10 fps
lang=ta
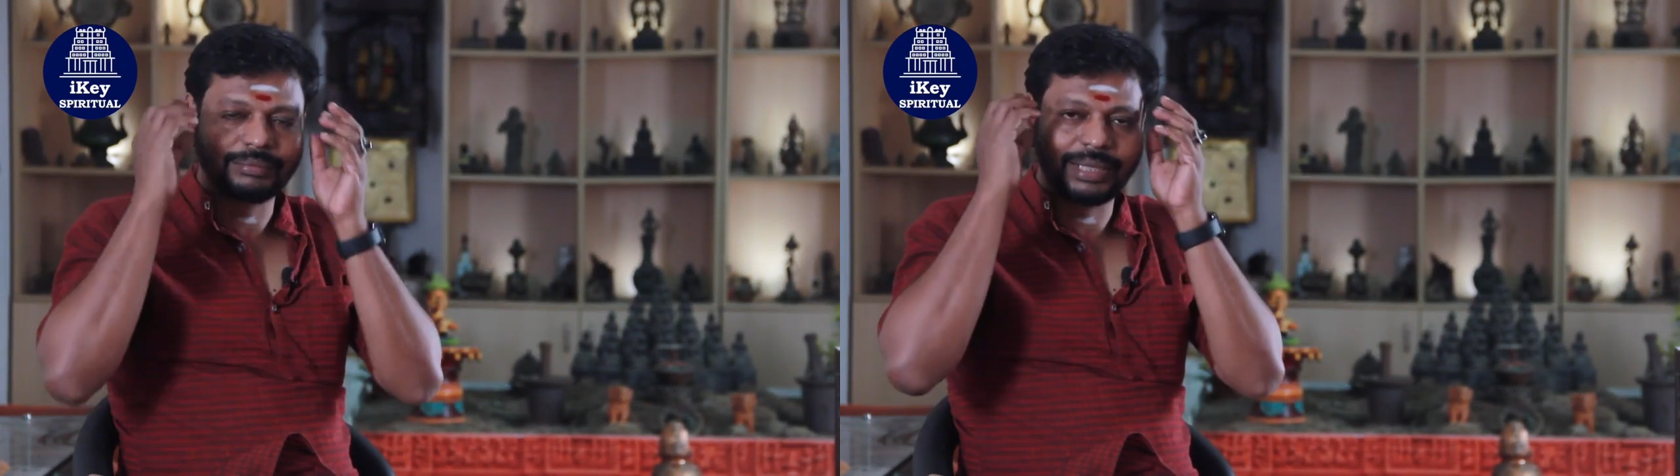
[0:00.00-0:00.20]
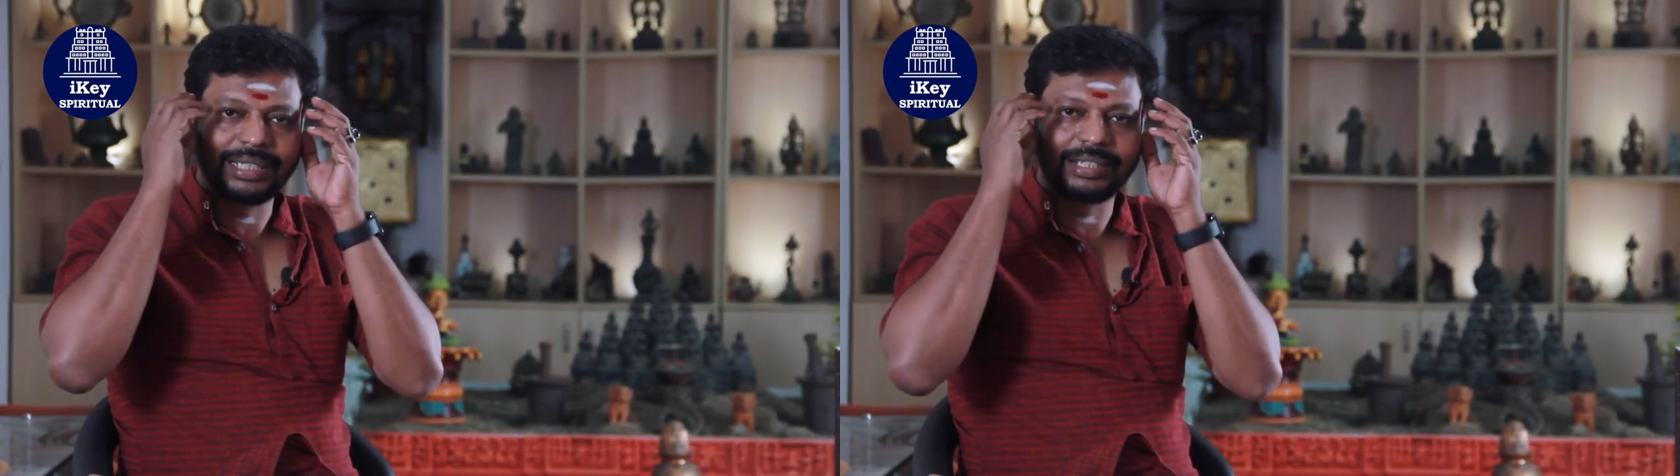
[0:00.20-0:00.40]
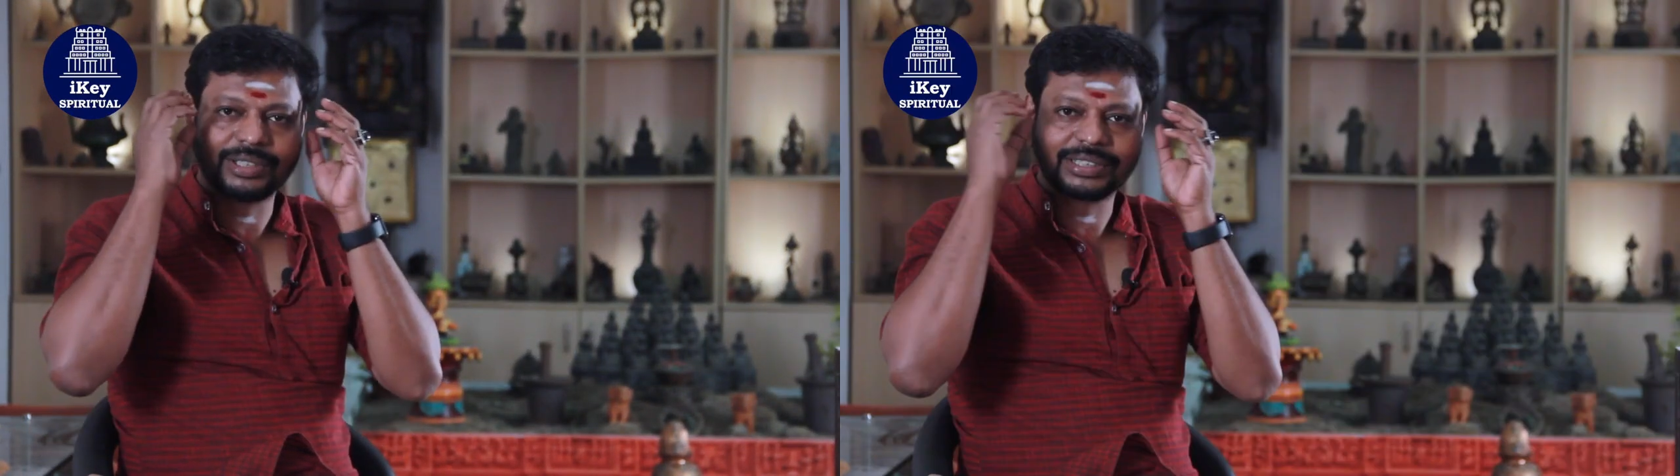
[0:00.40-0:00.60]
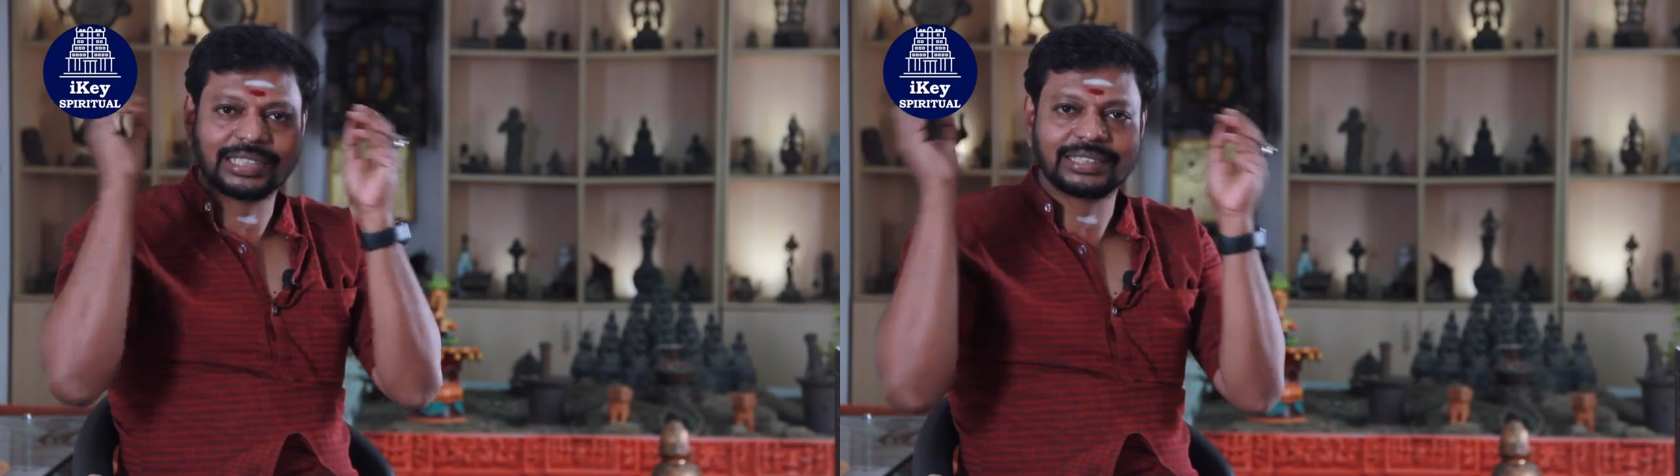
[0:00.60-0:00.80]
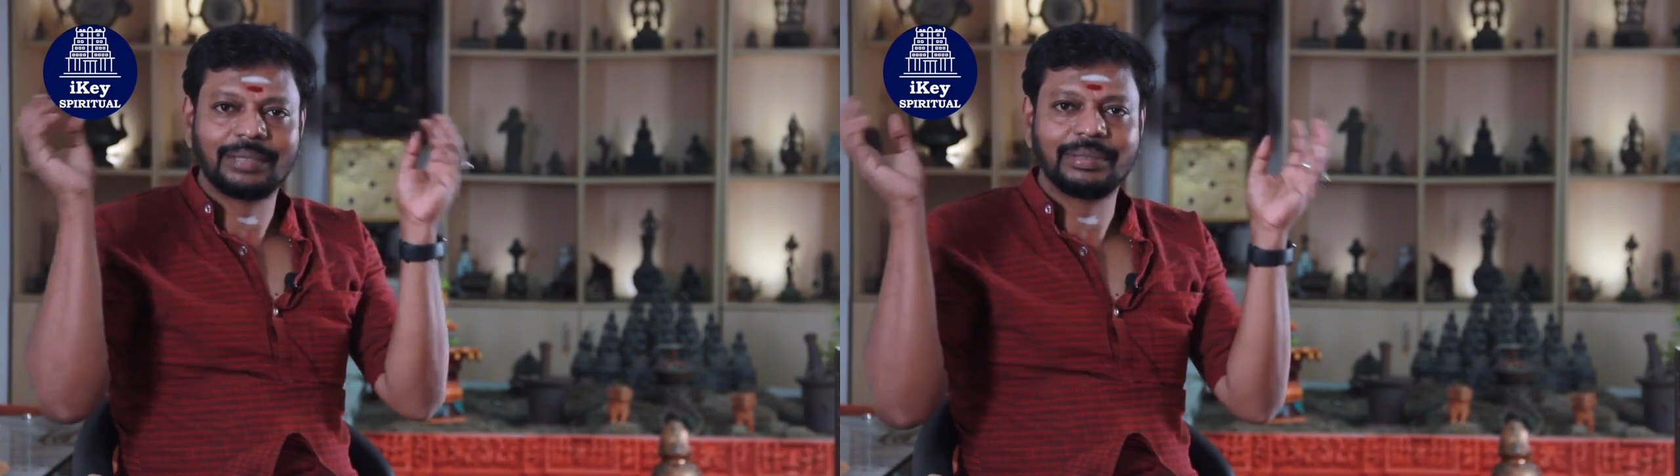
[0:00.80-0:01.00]
மைண்டில் உள்ள
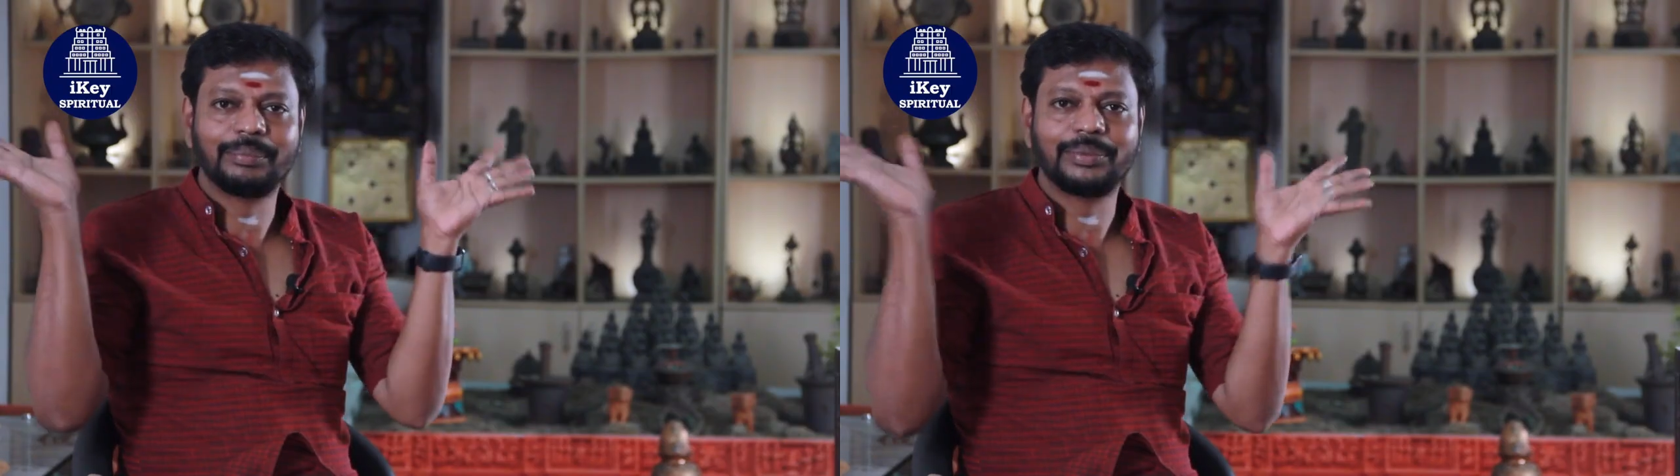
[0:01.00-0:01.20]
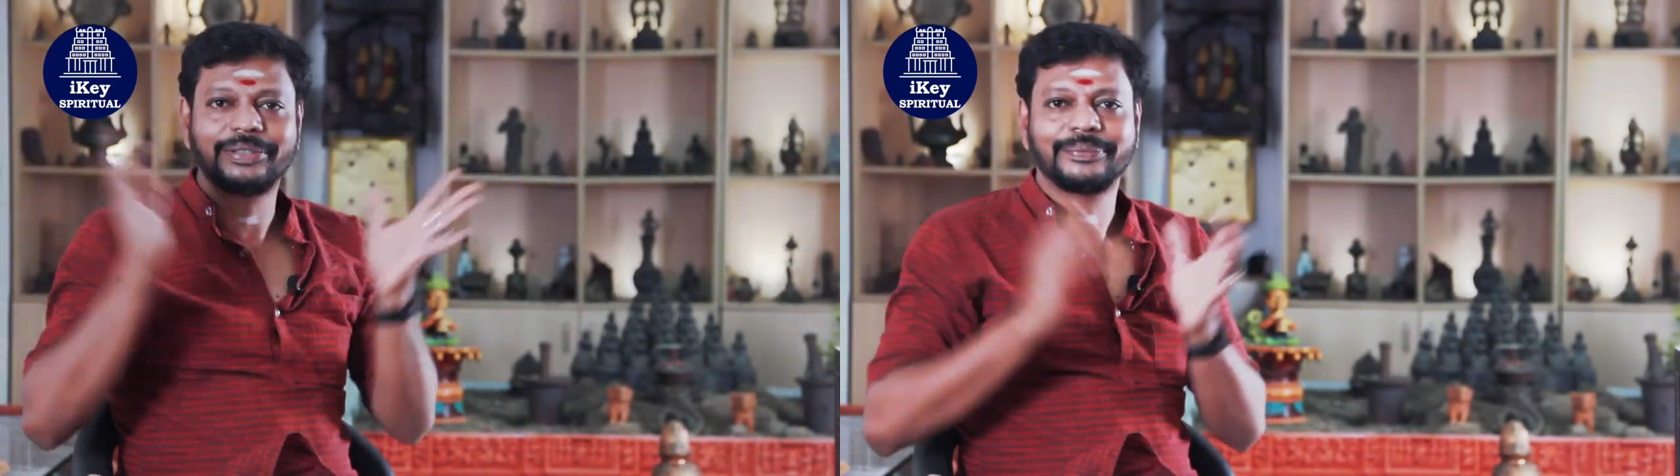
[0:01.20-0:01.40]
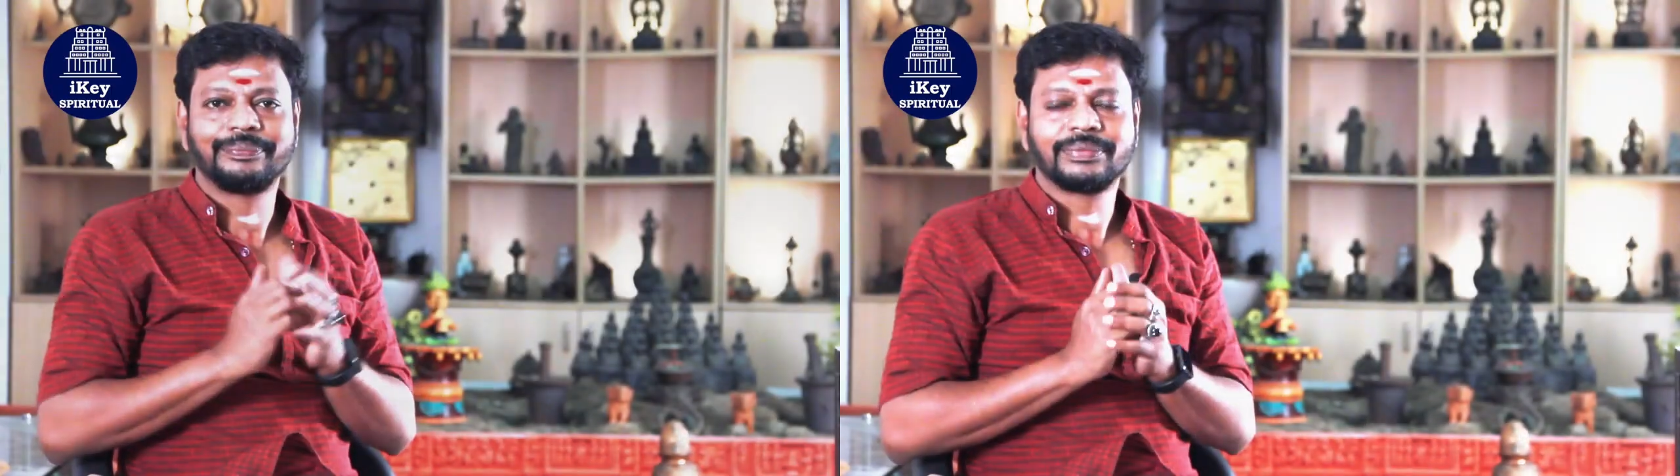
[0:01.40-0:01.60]
ஸ்ட்ரெஸ்லாம் அப்படியே போயிடும்